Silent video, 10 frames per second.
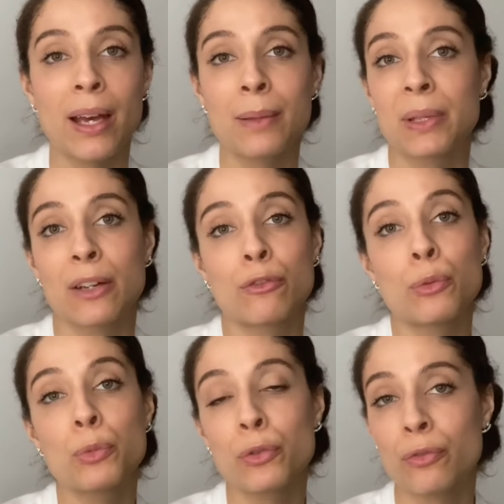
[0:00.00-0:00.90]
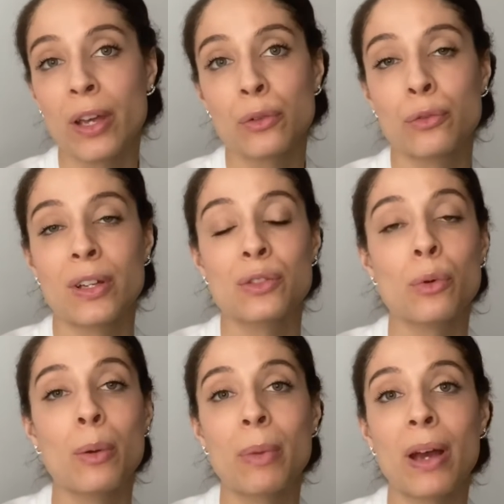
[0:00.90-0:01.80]
eh bien vaut mieux faire de façon
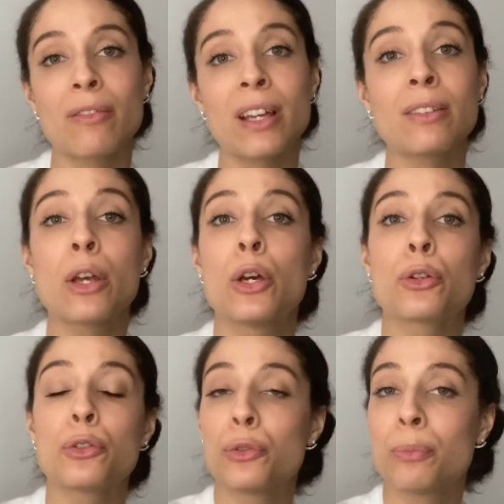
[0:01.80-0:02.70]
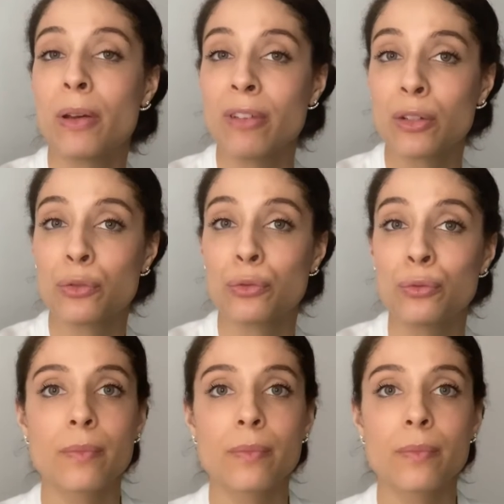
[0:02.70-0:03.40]
imparfaite que de ne pas faire du tout.